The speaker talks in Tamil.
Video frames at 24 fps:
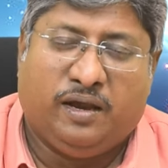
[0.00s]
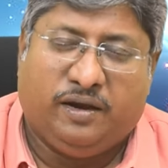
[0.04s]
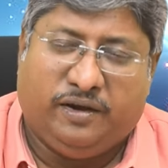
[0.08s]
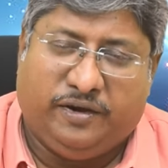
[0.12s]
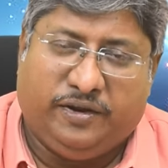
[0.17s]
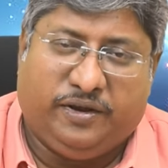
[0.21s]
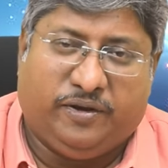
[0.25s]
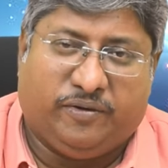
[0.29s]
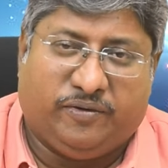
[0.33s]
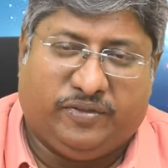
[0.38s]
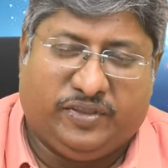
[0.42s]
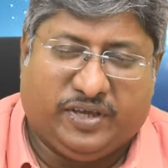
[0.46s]

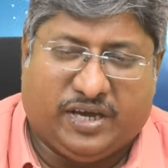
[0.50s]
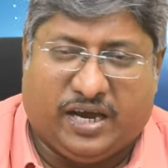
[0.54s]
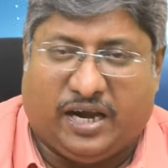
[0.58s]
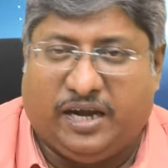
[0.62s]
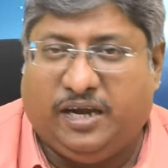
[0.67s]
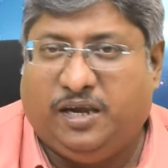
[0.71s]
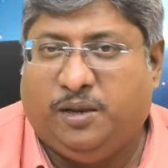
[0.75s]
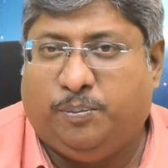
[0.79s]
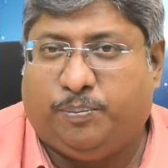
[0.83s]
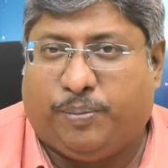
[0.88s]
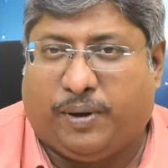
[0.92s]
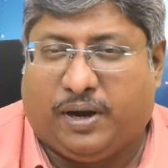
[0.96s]
நீங்கள் வந்து
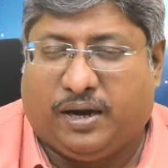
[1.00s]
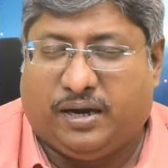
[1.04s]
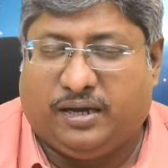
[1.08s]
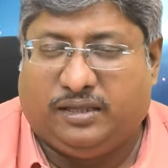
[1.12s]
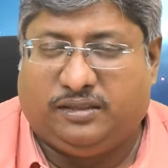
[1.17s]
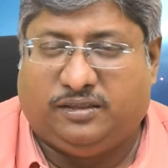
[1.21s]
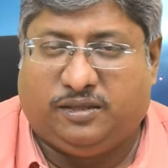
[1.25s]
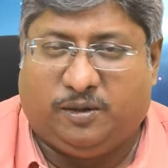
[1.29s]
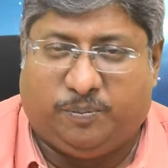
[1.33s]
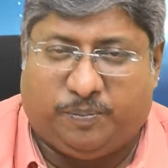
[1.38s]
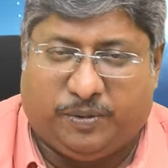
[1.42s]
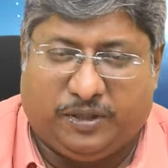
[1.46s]
கண்டிப்பாக
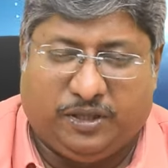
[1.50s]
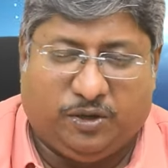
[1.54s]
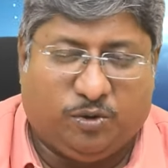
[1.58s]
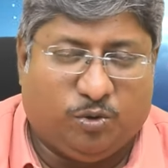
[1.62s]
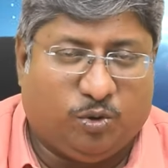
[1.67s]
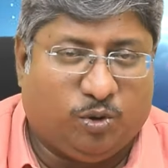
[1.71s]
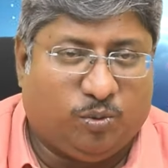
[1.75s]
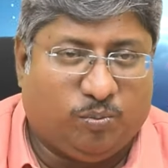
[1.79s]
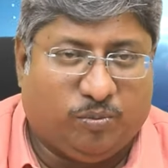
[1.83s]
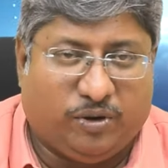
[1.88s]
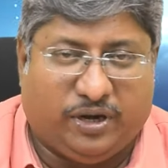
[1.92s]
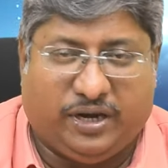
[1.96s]
திருப்பதிக்கு
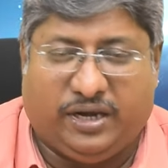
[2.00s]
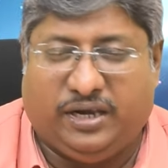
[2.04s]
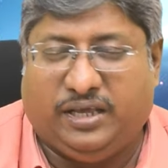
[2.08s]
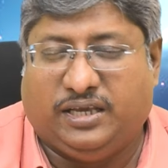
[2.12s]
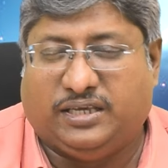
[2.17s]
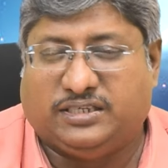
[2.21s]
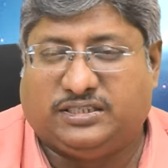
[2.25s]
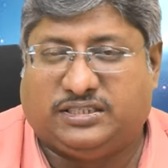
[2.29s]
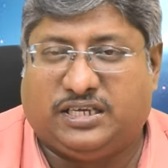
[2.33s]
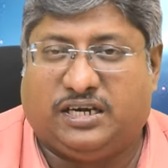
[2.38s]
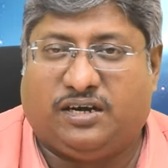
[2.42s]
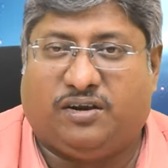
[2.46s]
ஒரு முறை
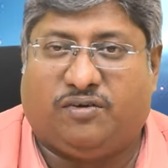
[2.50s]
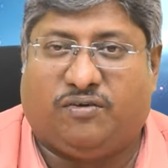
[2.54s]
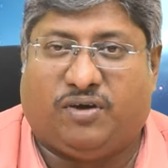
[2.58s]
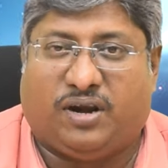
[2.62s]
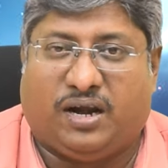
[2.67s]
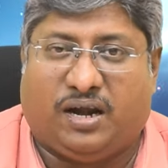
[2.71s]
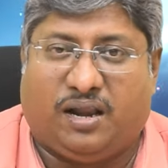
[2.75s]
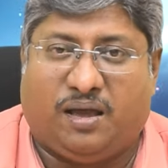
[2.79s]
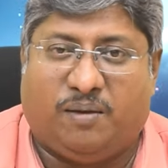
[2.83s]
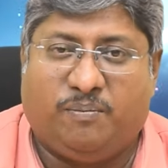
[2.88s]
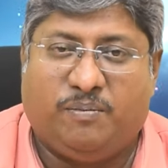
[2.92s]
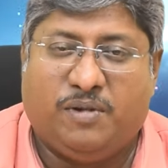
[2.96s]
நீங்கள் சென்று
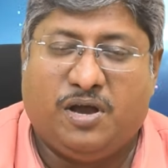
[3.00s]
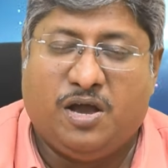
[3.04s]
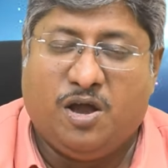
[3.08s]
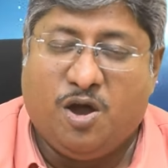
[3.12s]
வரலாம்